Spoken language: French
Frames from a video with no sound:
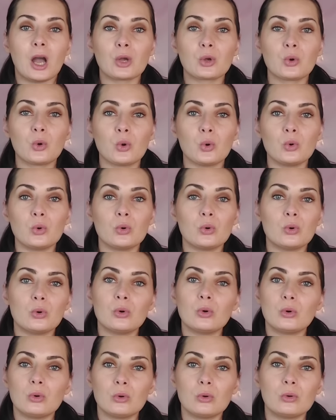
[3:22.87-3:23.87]

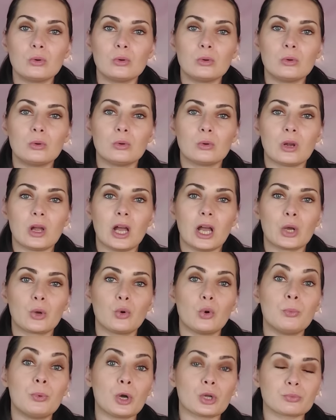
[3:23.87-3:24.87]
gros, un
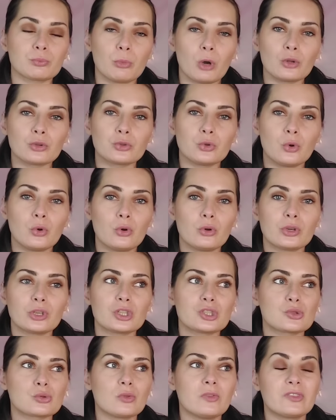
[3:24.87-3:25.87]
gros porte-manteau, et
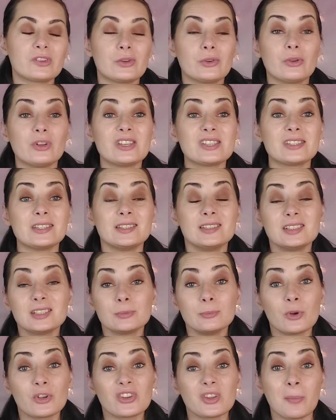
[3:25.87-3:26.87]
je trouve que
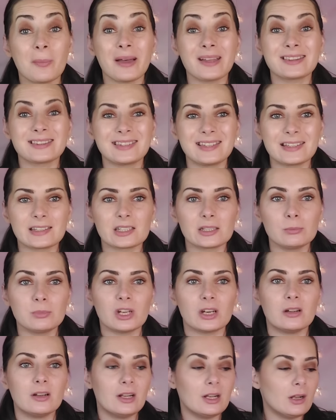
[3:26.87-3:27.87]
esthétiquement c'est pas
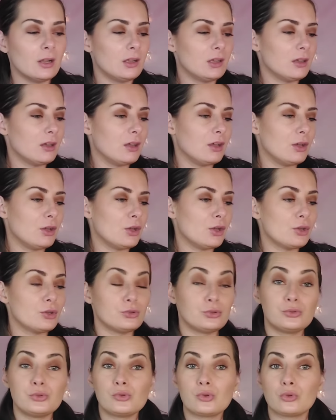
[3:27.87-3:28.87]
terrible, euh,
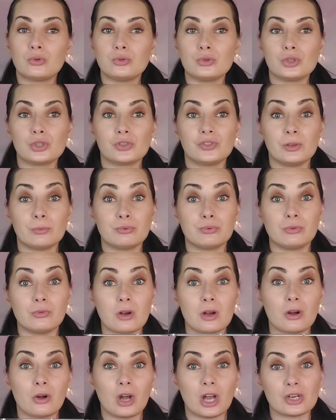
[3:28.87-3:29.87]
du coup je vais
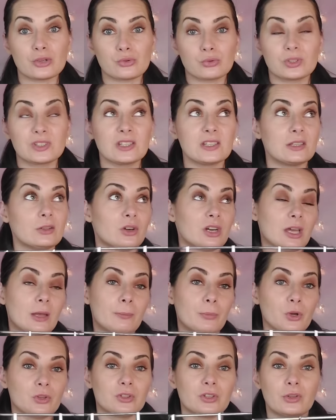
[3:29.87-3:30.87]
pouvoir en rajouter dans la
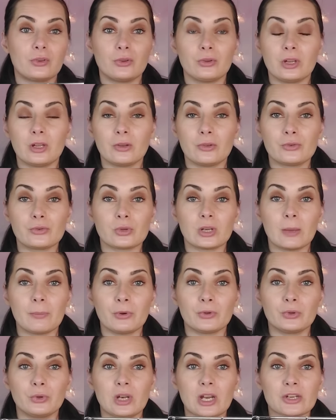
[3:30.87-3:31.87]
porte sur la
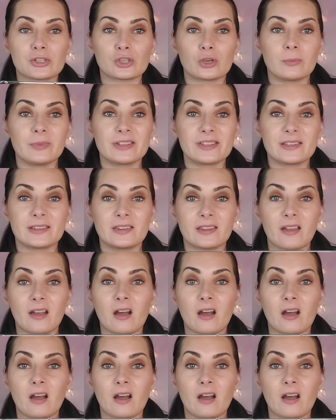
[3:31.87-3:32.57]
porte de la chambre, etc.